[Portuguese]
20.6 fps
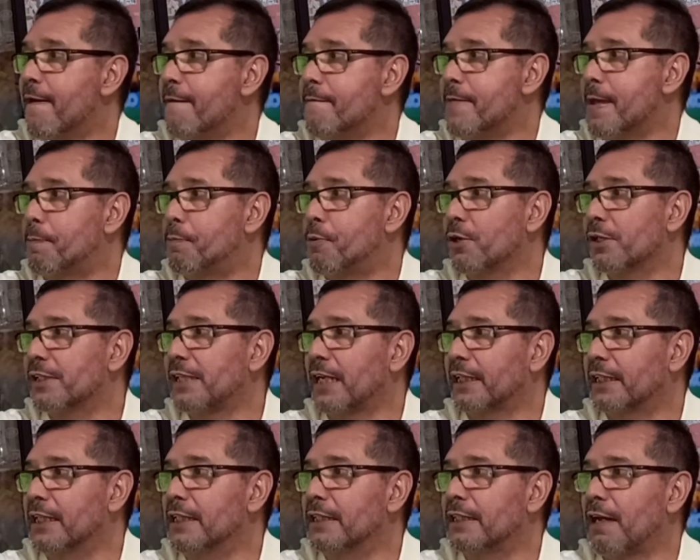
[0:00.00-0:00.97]
Depois, na
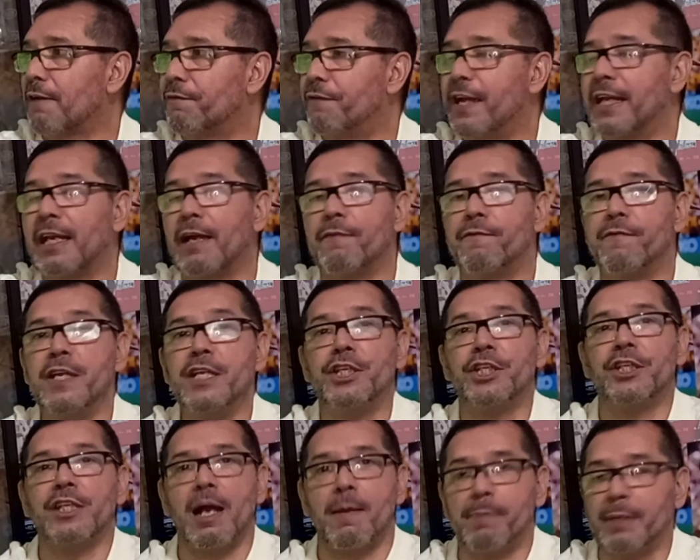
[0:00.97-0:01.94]
quinta-feira,
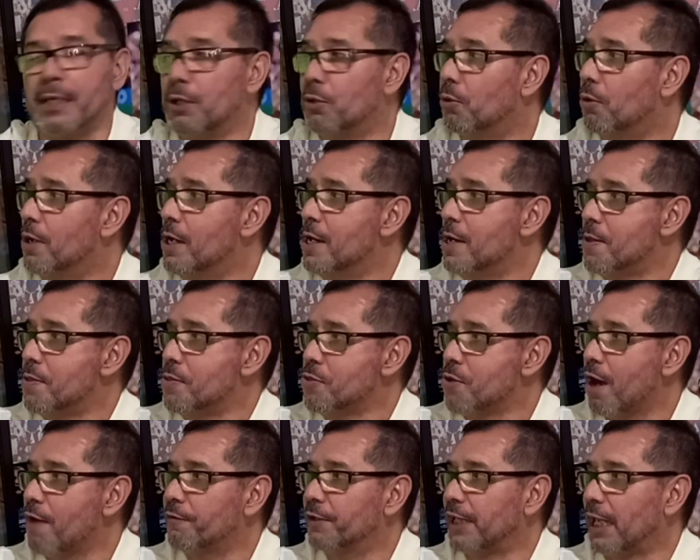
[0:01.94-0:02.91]
20 de abril,
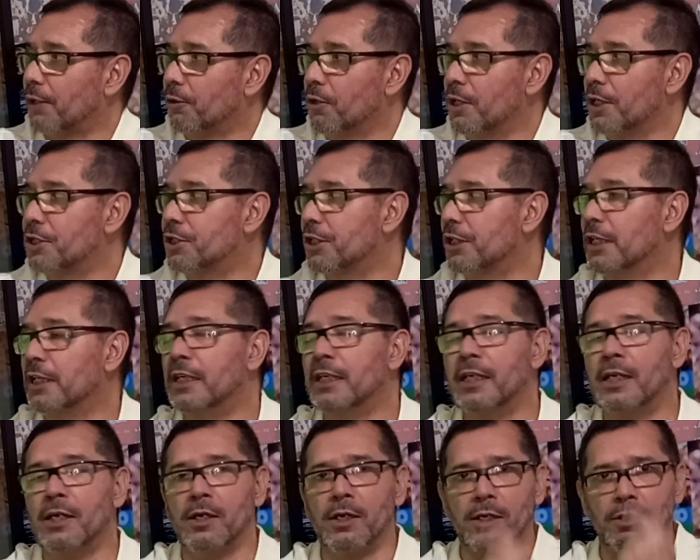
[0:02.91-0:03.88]
nove da noite,
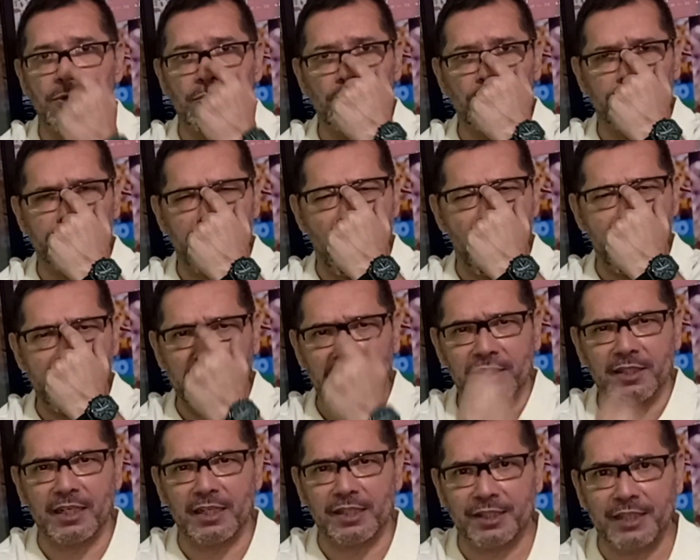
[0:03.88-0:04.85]
o
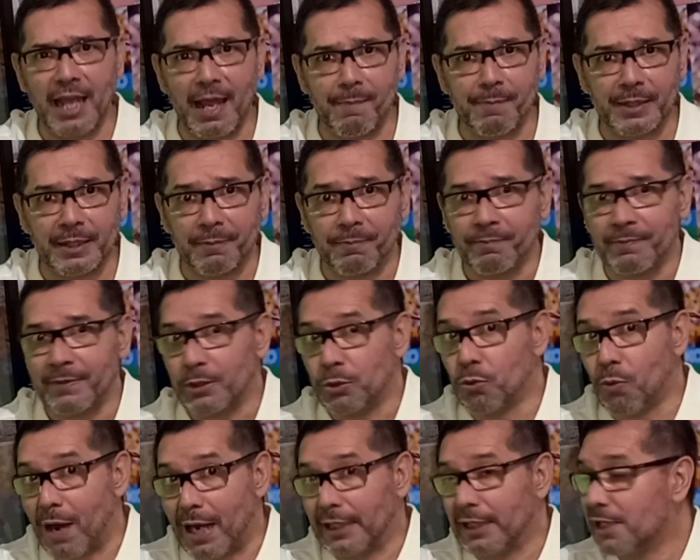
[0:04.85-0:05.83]
Palmeiras recebe
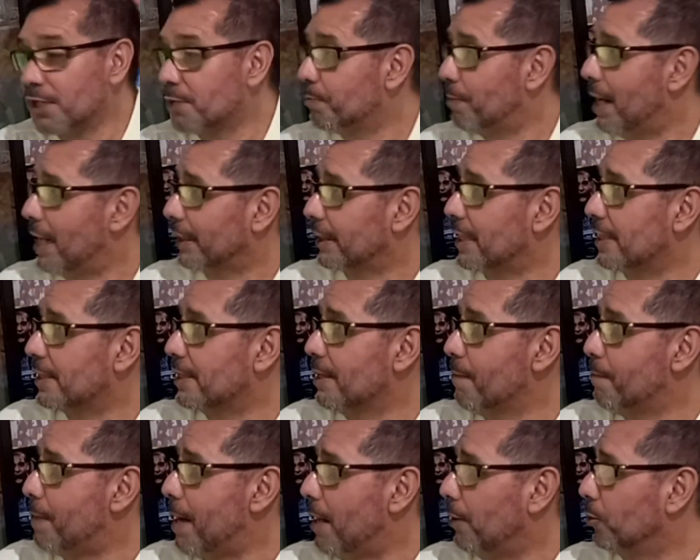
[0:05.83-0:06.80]
no Allianz Parque em
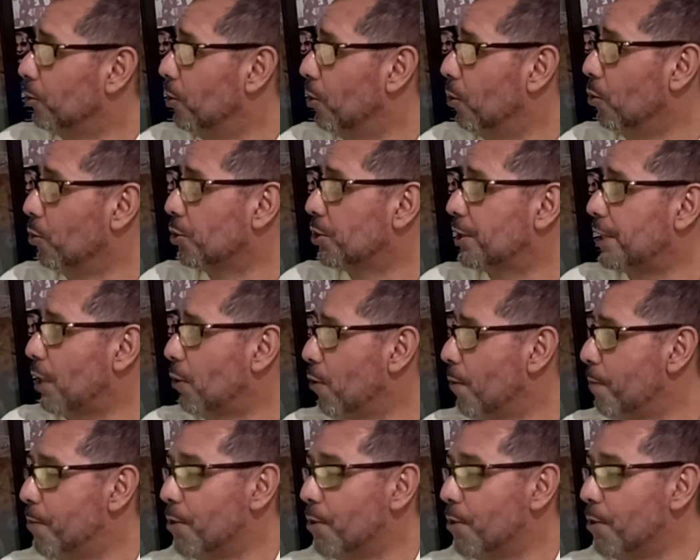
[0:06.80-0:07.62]
São Paulo, o Cerro